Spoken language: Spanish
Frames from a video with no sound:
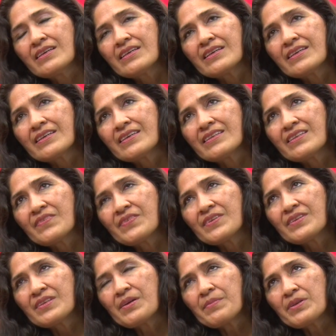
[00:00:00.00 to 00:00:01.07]
eh,
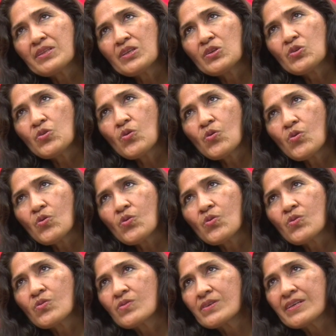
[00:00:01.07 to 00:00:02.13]
definitivamente no,
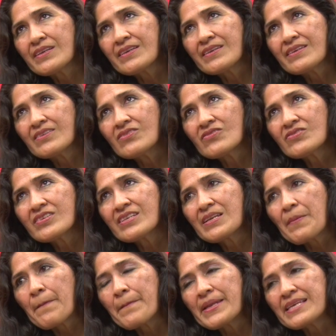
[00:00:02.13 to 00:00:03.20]
no se
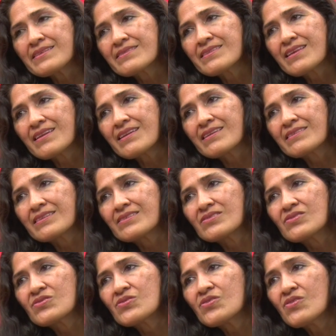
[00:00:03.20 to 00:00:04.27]
le presta la
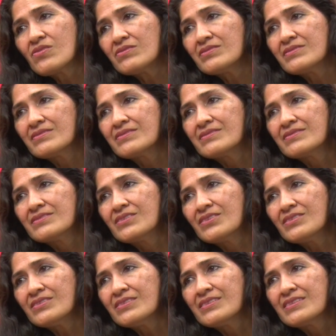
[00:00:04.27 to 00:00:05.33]
atención,
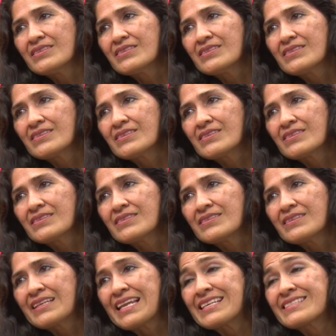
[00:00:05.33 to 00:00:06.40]
¿no?
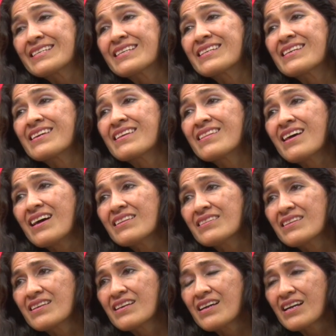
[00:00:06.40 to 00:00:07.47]
la seriedad
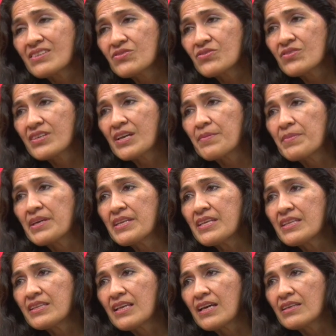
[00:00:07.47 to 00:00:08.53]
del caso que
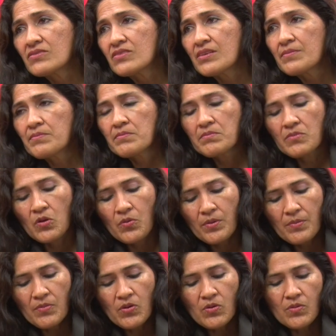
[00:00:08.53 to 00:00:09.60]
amerita. O sea, lo
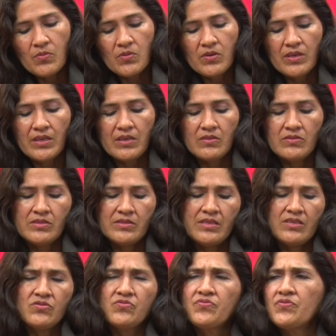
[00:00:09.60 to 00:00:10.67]
vemos como que
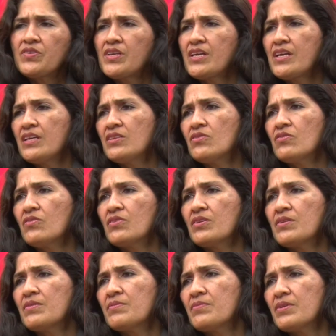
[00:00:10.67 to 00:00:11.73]
está sufriendo
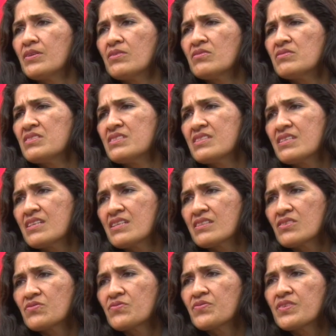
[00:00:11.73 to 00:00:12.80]
y bueno, ni siquiera
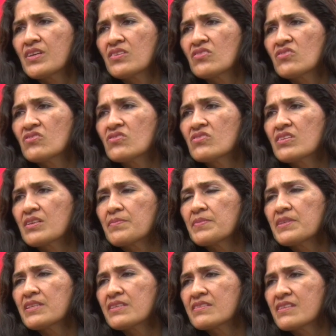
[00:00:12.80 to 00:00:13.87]
está sufriendo, ¿no? De
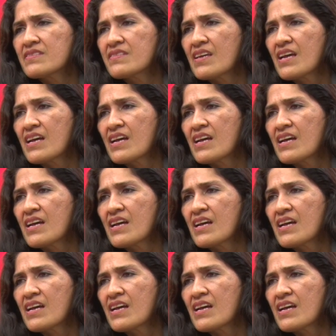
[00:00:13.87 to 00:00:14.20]
repente hasta se